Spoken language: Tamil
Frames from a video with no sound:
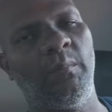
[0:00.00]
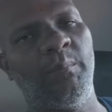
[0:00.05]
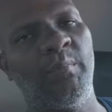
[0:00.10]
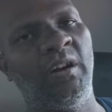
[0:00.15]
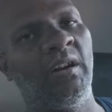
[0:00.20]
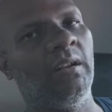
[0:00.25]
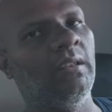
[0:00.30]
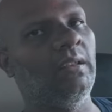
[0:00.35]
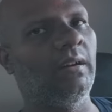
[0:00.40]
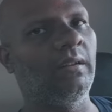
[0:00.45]
அப்போ
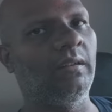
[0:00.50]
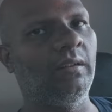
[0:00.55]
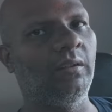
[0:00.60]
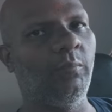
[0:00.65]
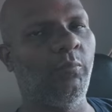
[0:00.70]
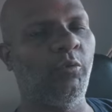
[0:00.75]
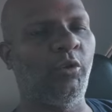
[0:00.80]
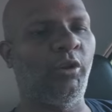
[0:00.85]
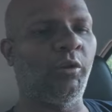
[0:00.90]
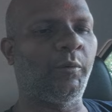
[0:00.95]

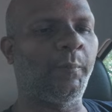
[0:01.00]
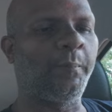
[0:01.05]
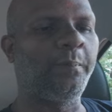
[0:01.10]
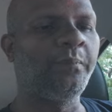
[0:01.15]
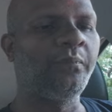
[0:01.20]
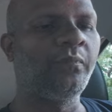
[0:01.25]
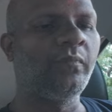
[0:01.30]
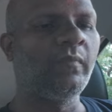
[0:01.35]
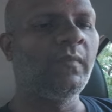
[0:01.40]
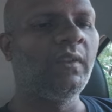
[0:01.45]
அடுத்தடுத்தது புரியும்
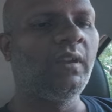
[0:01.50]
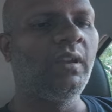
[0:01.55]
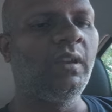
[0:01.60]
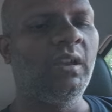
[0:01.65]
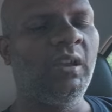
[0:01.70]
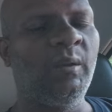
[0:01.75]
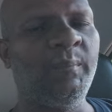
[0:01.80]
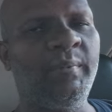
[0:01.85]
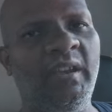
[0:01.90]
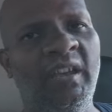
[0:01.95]

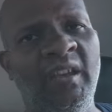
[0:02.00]
இப்போ